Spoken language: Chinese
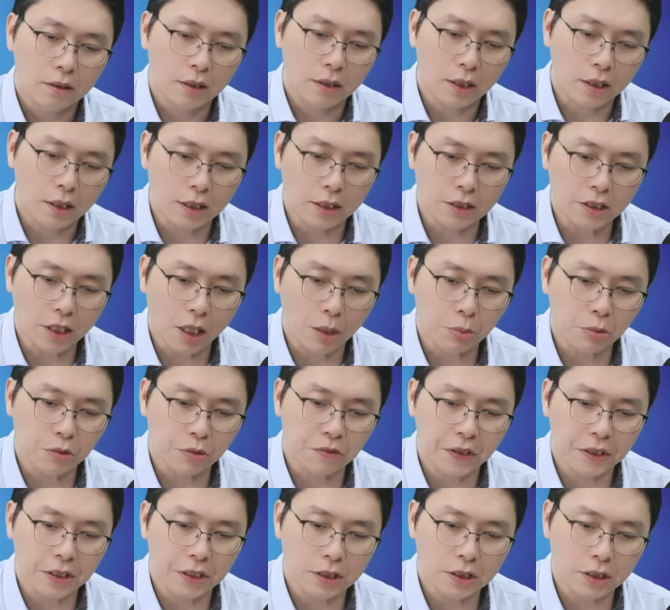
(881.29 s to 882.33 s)
那科教部
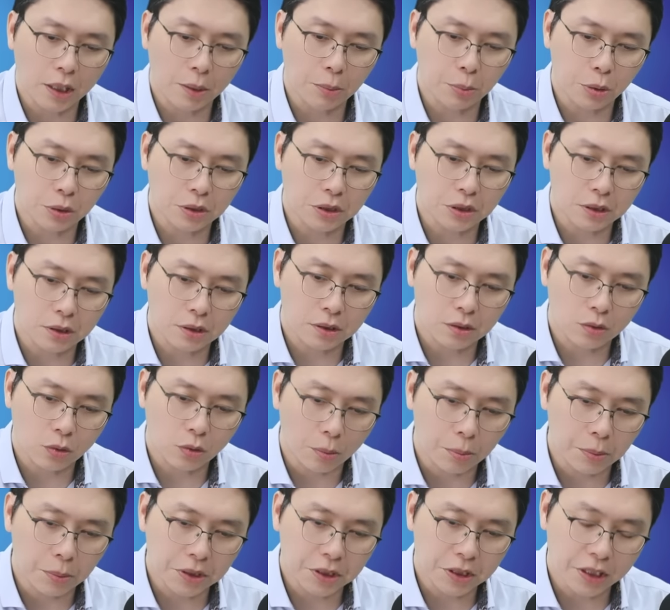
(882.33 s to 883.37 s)
分呢，这一波是我
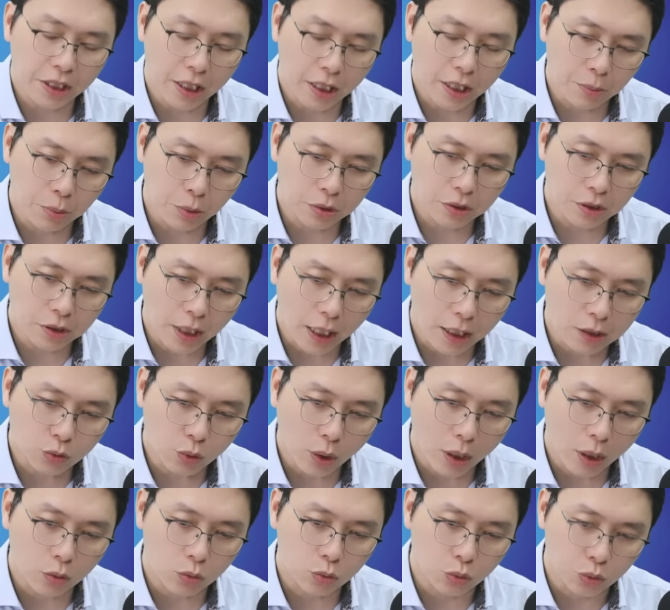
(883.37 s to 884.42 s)
们前一波是大
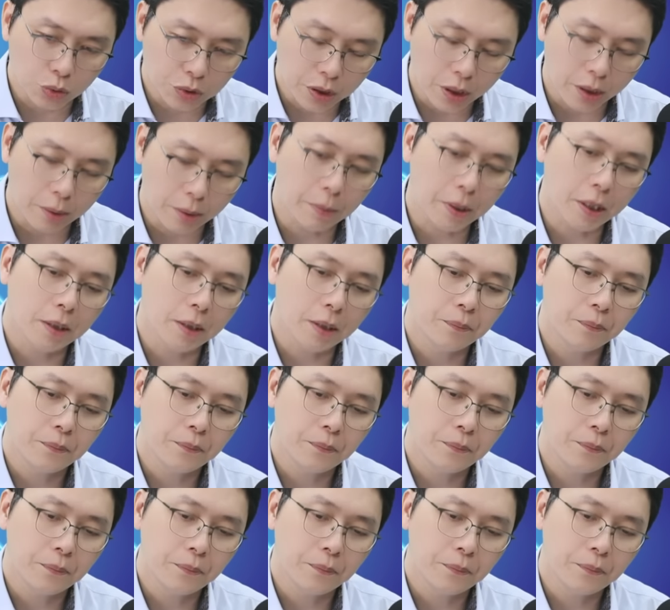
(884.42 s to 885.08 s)
赚五成嘛。